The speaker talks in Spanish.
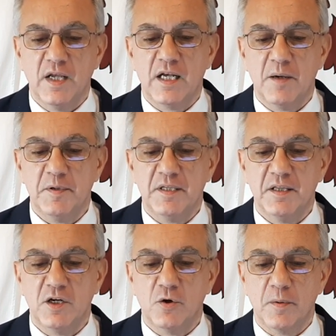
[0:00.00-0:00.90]
el
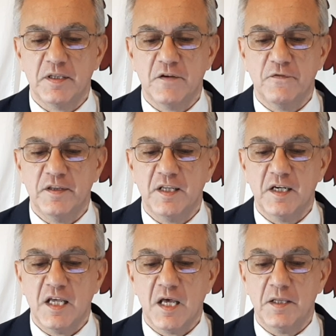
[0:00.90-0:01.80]
capitán de corbeta
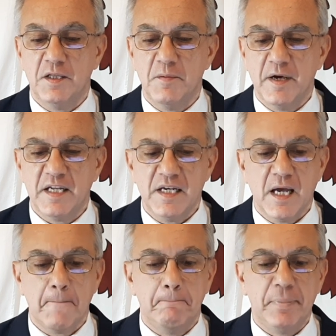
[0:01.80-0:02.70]
infantería de
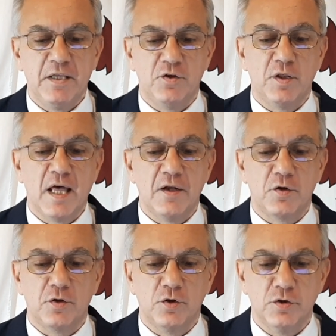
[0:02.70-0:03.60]
marina Pedro
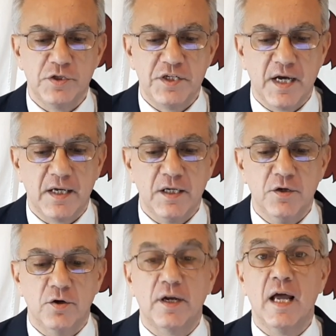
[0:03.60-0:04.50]
Edgardo
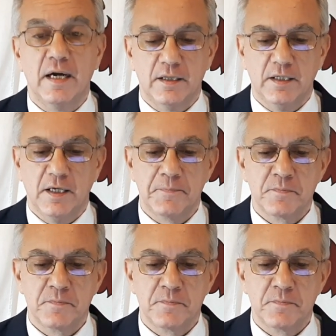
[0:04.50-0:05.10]
Giaquino Rearte